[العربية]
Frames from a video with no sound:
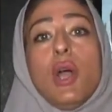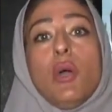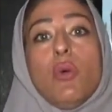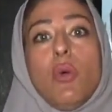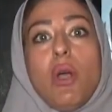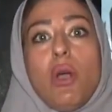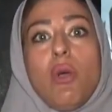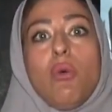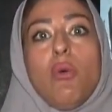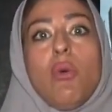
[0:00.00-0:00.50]

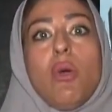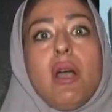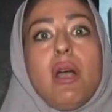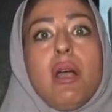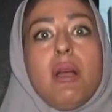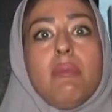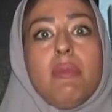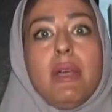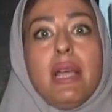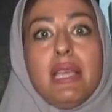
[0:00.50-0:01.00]

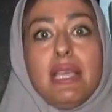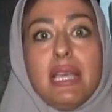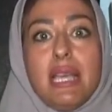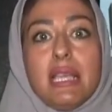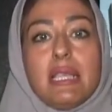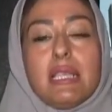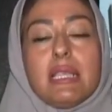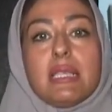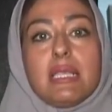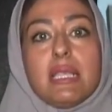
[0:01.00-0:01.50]
وهو ما
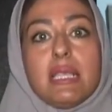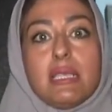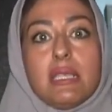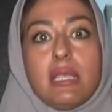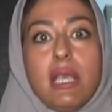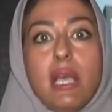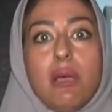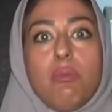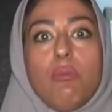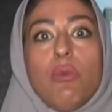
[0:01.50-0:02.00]
يعكس
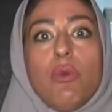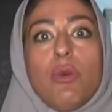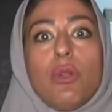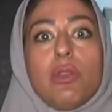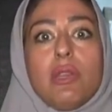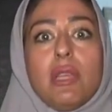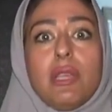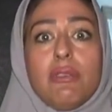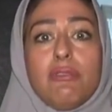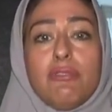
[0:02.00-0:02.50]

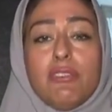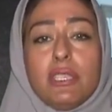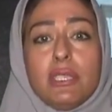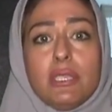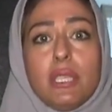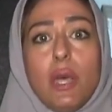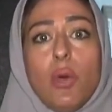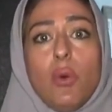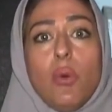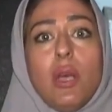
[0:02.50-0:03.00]
التامل في
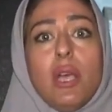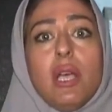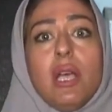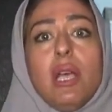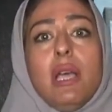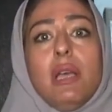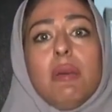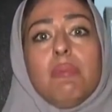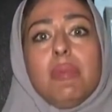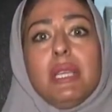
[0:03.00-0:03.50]
الضوء
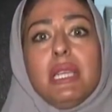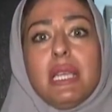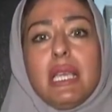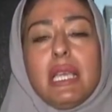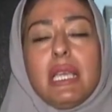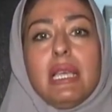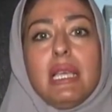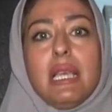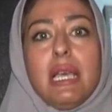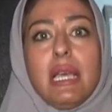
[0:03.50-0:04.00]
من
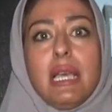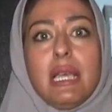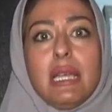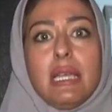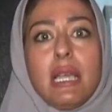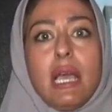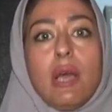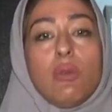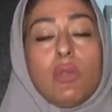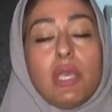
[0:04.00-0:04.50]

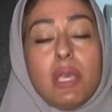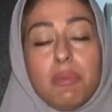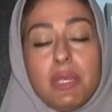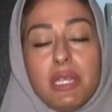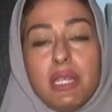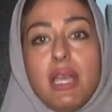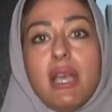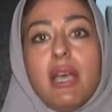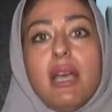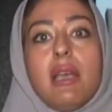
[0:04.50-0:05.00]
خلال او
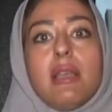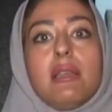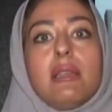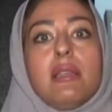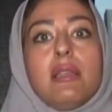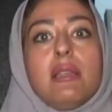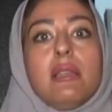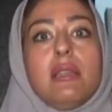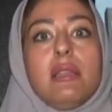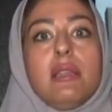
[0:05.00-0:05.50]
كبناء
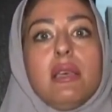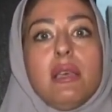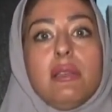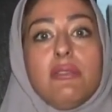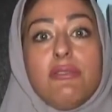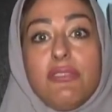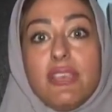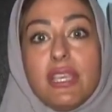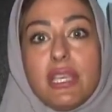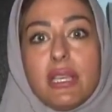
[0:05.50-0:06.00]

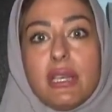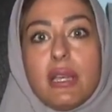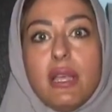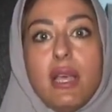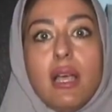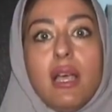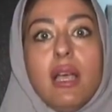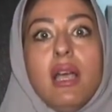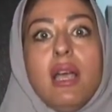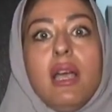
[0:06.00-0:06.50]

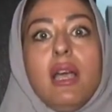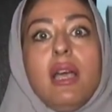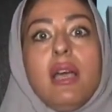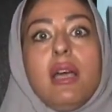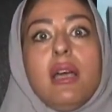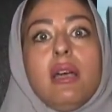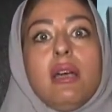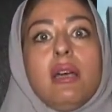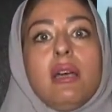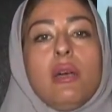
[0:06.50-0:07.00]
للفكره
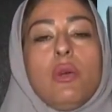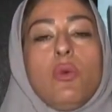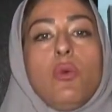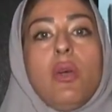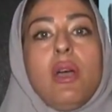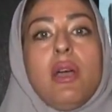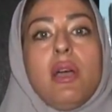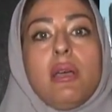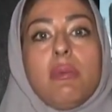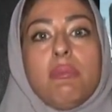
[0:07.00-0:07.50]

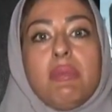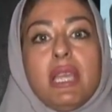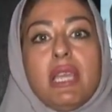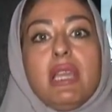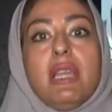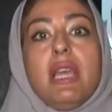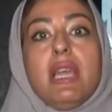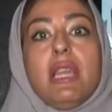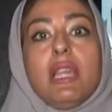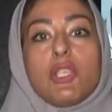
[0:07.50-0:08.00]
ومن
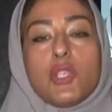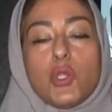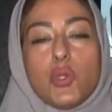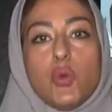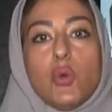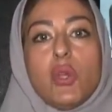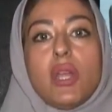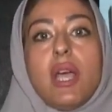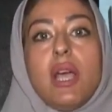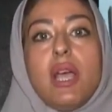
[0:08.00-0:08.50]
خلال
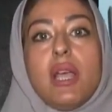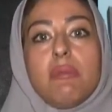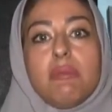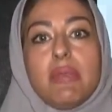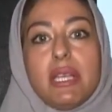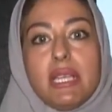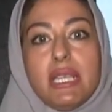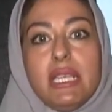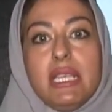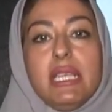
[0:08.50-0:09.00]
الصوره
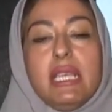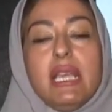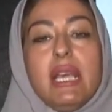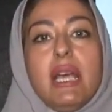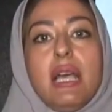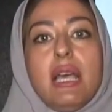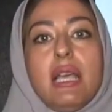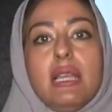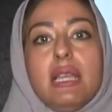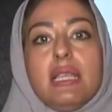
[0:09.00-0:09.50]

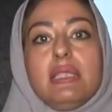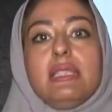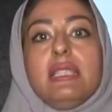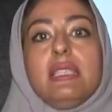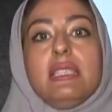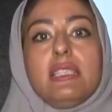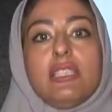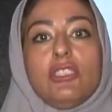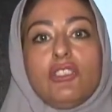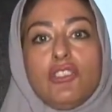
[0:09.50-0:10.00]
المرئيه
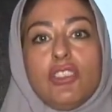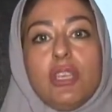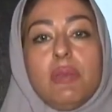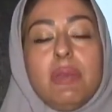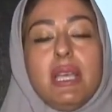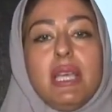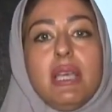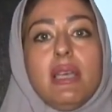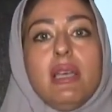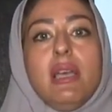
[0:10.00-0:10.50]
التي
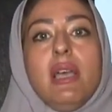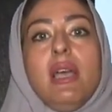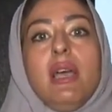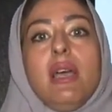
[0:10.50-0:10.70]
تجتمع